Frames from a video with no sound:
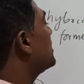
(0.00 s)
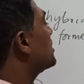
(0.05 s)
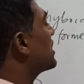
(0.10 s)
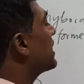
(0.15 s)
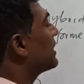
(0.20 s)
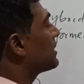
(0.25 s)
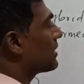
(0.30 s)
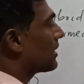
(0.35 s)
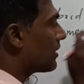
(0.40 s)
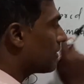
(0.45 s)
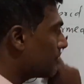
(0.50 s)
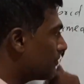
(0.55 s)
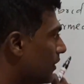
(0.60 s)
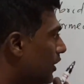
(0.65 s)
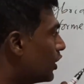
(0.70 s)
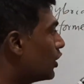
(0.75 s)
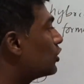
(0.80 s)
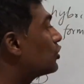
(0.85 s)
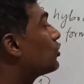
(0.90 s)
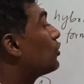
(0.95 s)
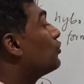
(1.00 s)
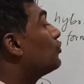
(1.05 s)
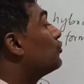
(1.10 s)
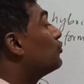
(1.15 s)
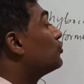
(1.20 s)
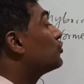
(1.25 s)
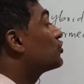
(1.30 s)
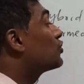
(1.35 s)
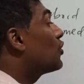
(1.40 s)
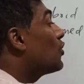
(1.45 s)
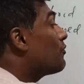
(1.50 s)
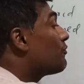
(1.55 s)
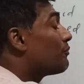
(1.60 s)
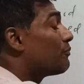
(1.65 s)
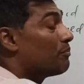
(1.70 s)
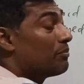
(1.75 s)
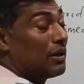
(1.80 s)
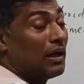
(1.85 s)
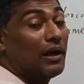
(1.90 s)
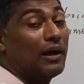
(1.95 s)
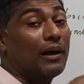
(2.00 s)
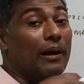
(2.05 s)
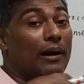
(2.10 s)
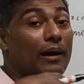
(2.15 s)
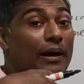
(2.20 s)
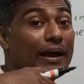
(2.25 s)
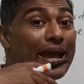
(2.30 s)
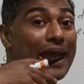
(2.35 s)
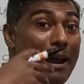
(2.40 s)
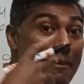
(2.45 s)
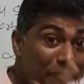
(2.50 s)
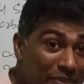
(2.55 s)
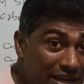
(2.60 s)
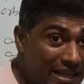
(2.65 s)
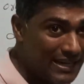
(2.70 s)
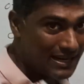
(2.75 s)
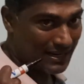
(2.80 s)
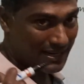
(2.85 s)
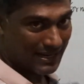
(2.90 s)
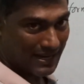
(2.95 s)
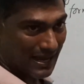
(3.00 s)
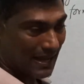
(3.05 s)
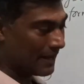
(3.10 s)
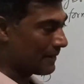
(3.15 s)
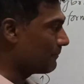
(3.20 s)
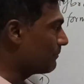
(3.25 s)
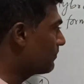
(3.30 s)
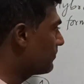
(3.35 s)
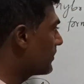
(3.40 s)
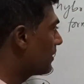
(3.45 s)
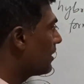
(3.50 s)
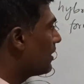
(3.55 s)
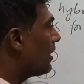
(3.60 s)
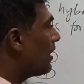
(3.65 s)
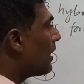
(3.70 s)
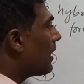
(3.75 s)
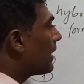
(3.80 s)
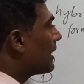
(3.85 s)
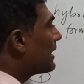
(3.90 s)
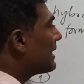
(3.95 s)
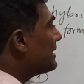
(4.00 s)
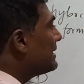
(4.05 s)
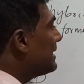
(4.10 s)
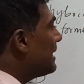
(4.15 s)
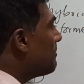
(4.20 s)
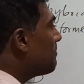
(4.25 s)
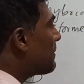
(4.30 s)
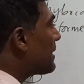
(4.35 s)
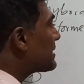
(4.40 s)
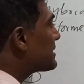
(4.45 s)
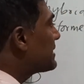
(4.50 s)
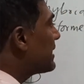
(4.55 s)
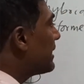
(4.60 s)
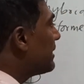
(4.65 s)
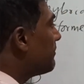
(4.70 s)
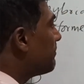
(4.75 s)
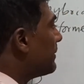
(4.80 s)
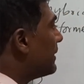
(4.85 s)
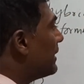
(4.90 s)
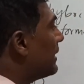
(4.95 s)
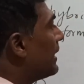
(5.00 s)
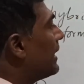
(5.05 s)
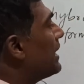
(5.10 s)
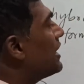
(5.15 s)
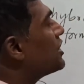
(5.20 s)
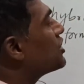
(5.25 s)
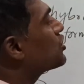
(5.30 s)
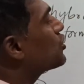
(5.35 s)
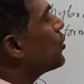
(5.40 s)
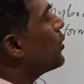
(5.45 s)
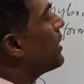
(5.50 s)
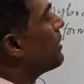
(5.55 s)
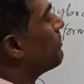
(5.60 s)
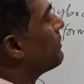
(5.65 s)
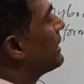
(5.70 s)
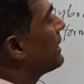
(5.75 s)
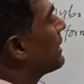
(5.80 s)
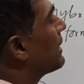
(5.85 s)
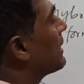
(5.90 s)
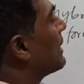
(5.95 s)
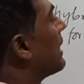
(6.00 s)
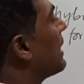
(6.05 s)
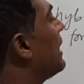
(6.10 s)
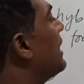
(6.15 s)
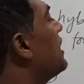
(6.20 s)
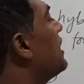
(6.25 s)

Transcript: इसके तरफ तो उसको एम रखना है अगर ये पार्शियली फील्ड है इसको एम रखना